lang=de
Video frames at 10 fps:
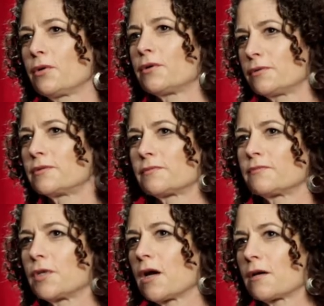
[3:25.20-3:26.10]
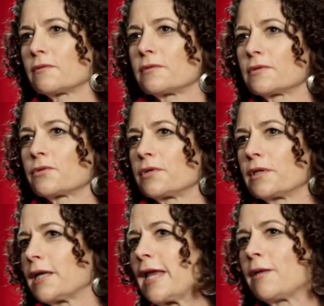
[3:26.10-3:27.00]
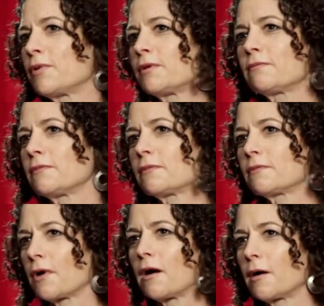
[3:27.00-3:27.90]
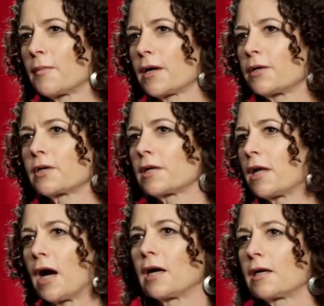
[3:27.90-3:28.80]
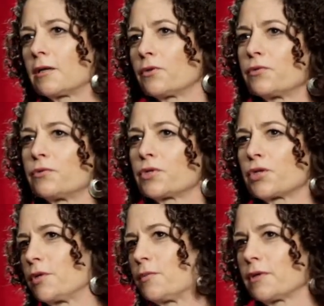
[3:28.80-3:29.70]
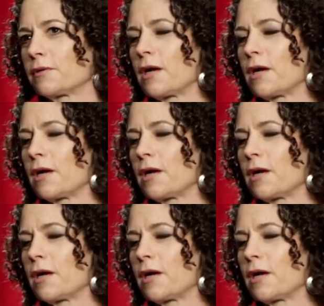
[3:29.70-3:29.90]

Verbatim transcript: Und ja, so ihr Leben, Arbeit, Gedanken und Stimme.